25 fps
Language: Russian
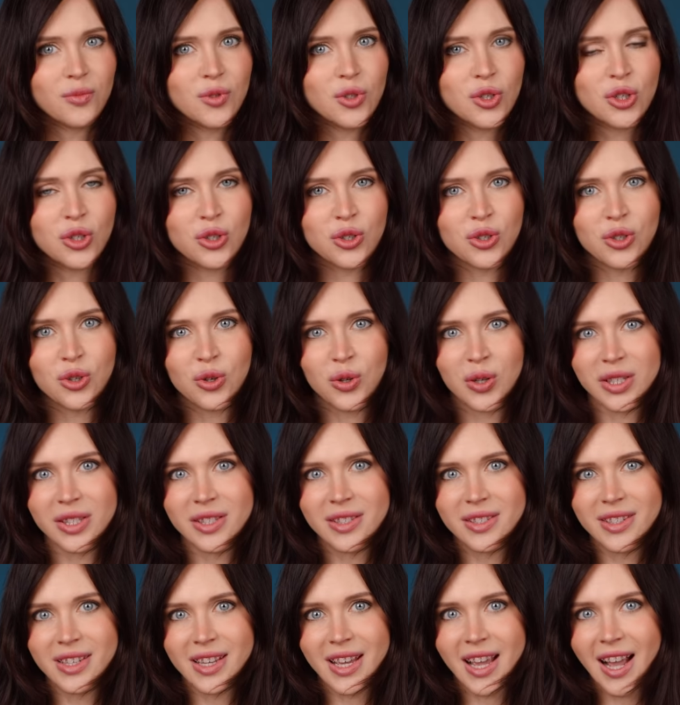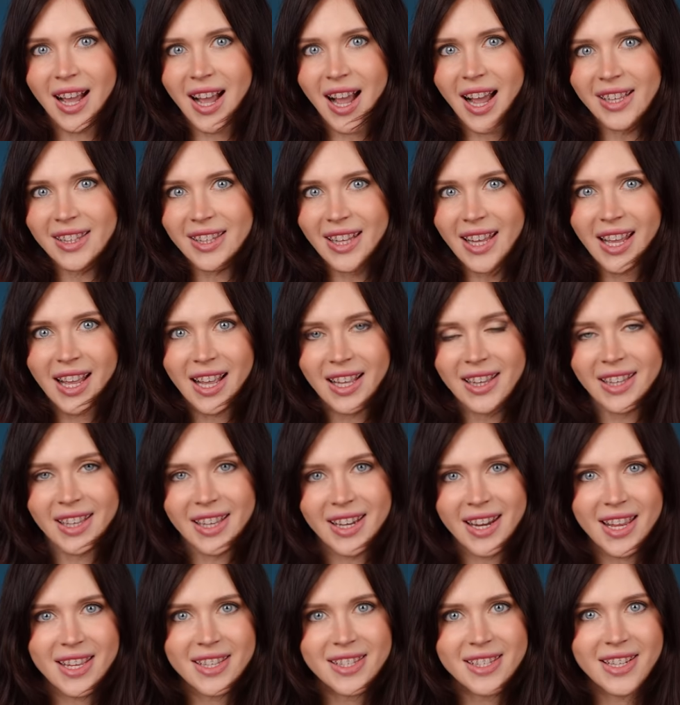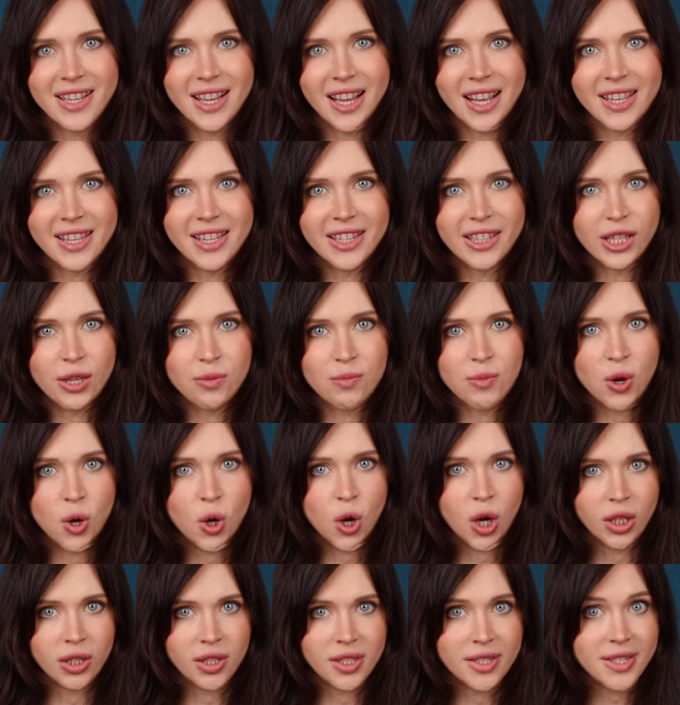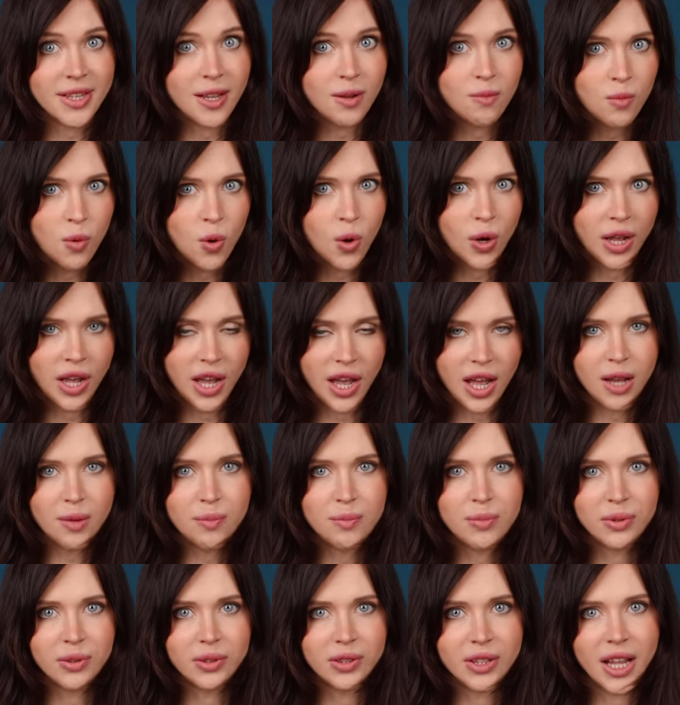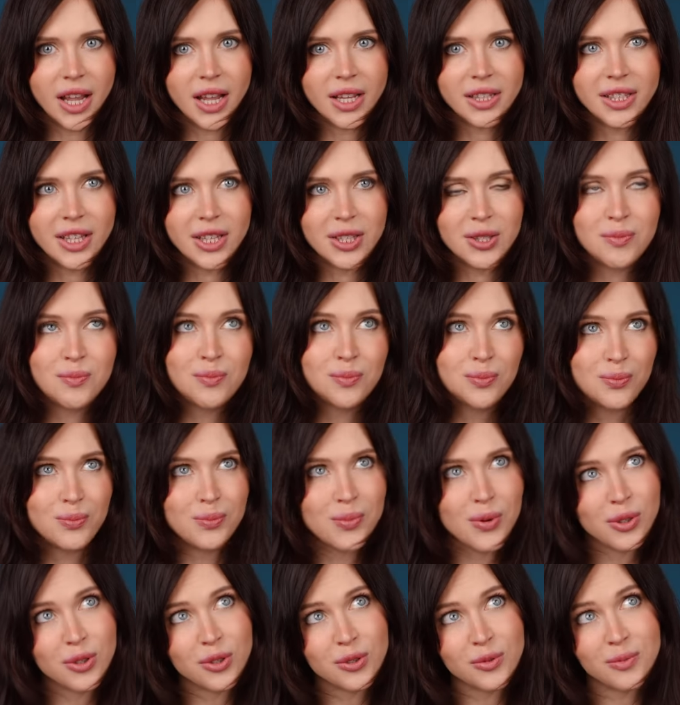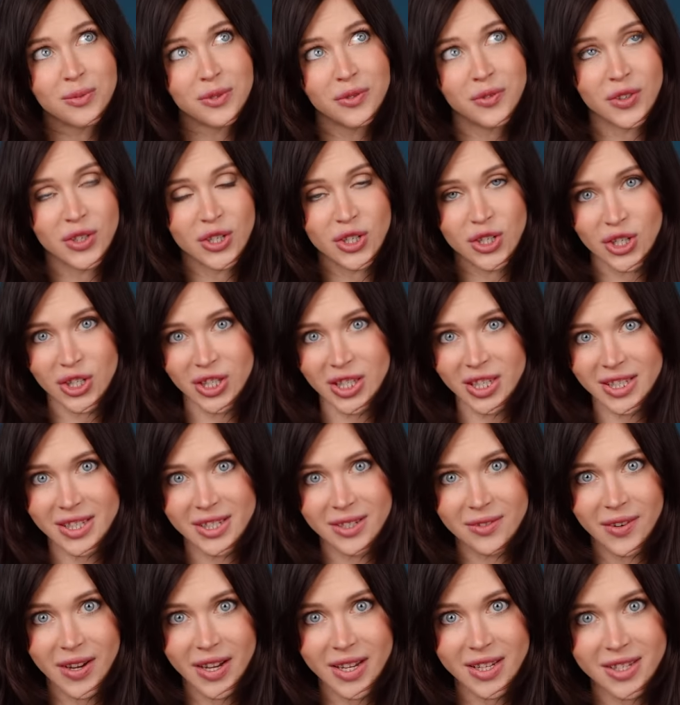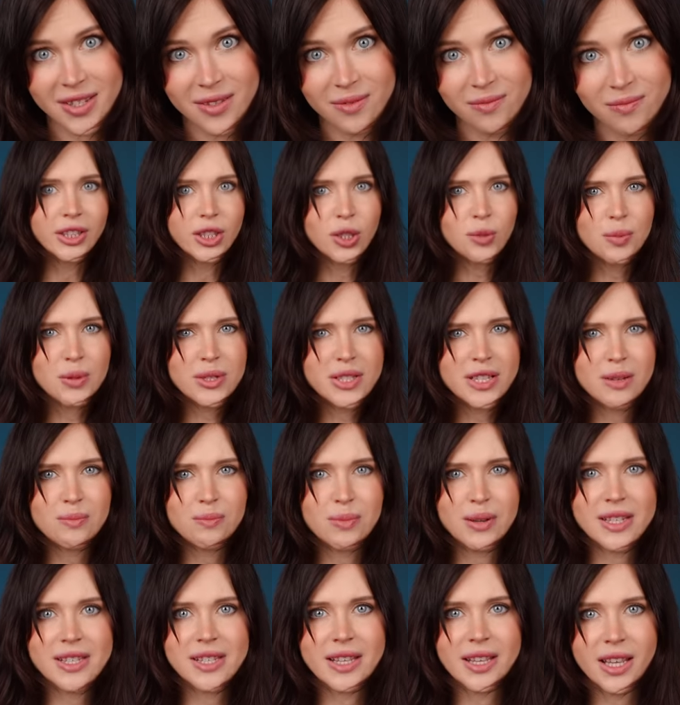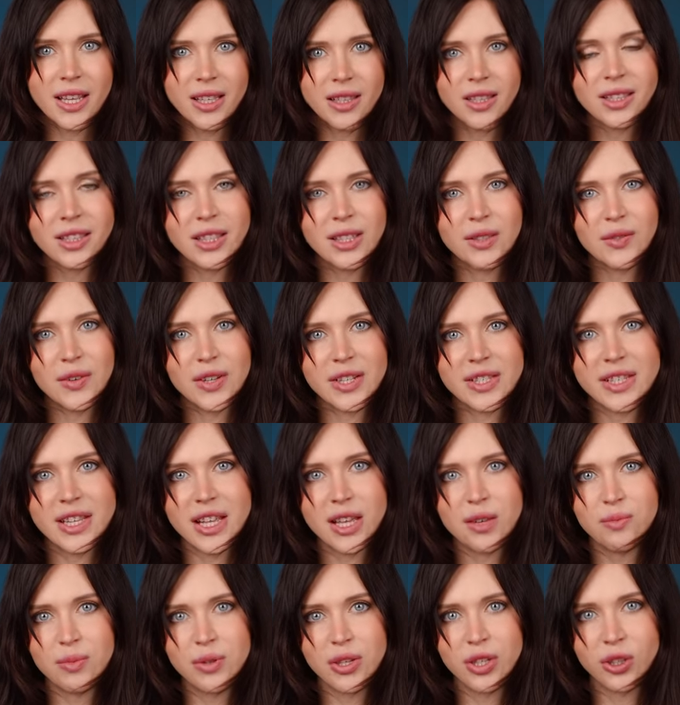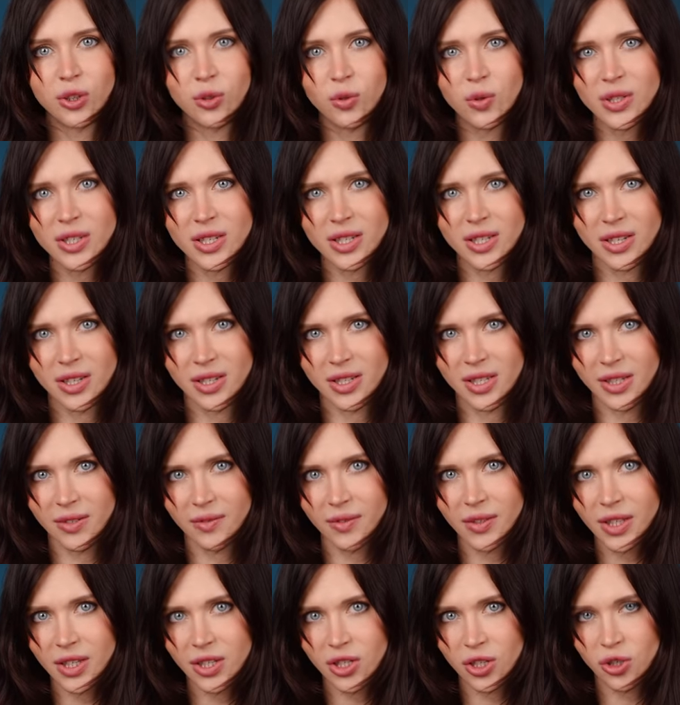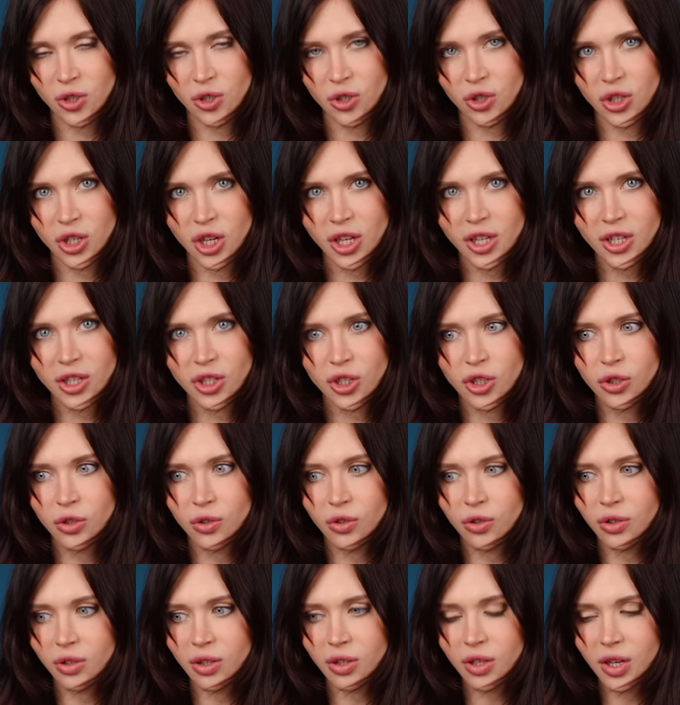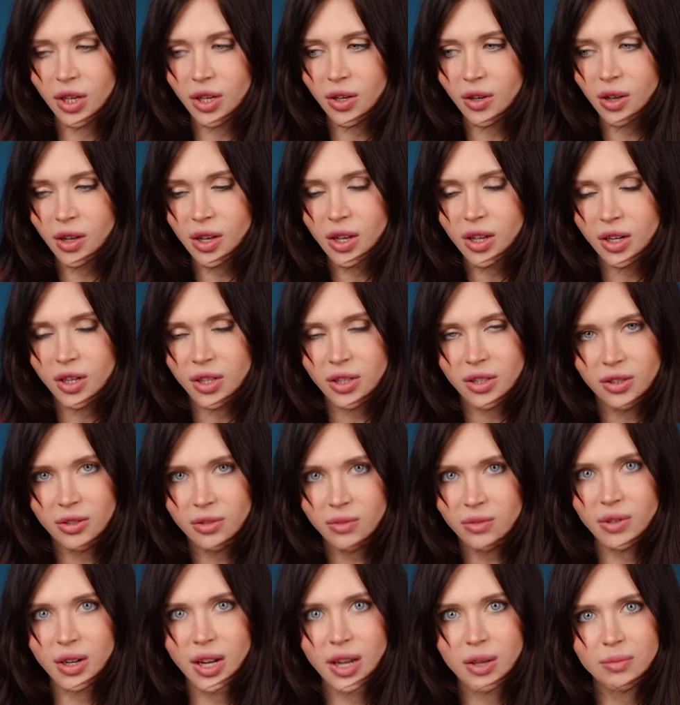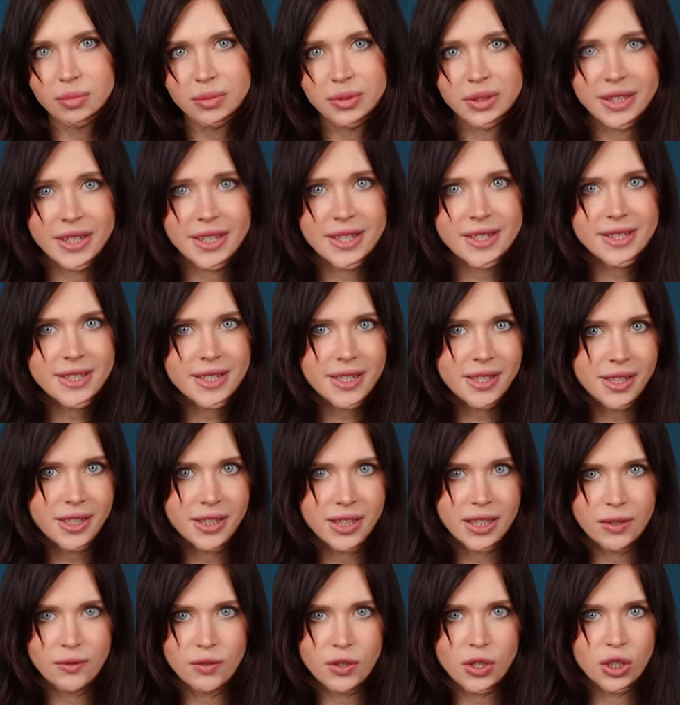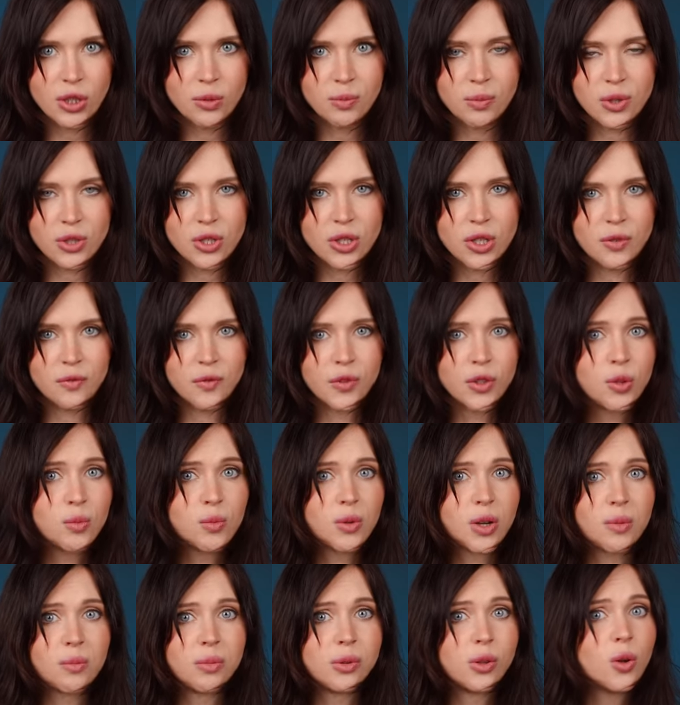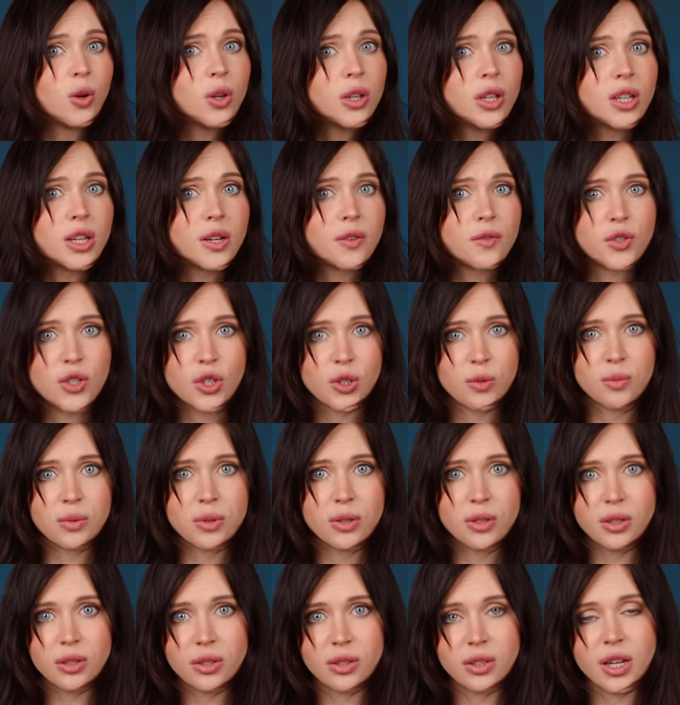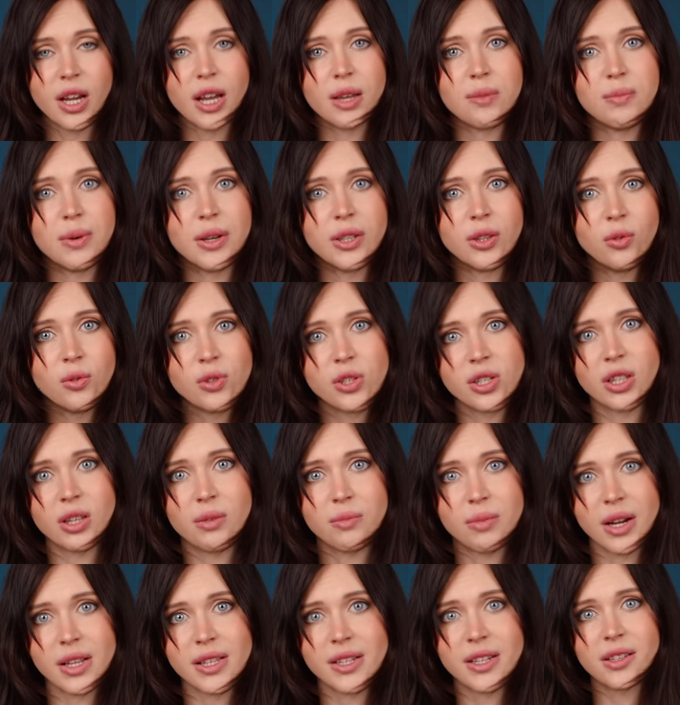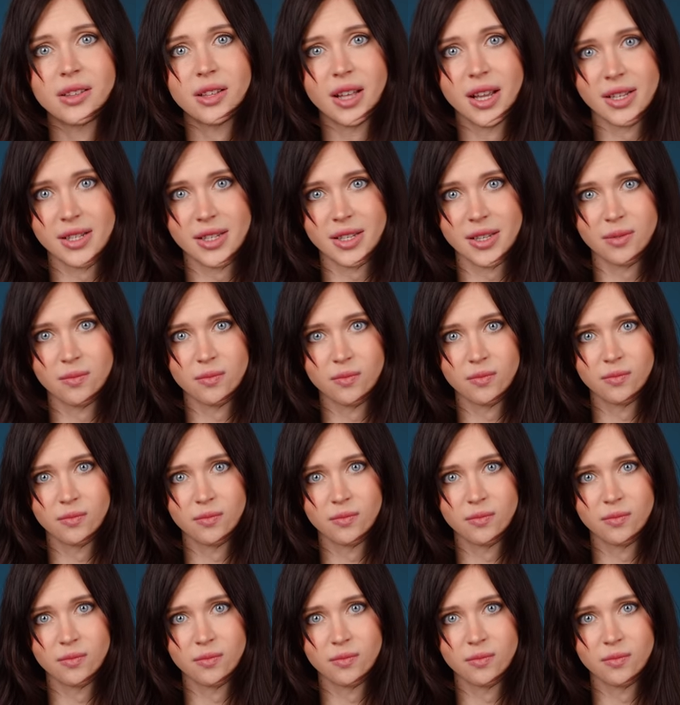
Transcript: Ну что ж, хоть какая-то конкретика и намек от самой Apple на этот полумифический девайс. А то после постоянных новостей о переносе создавалось ощущение, что никакой гарнитуры Apple не делает, и все это просто выдумка блогеров, чтобы хайпануть и набрать классы.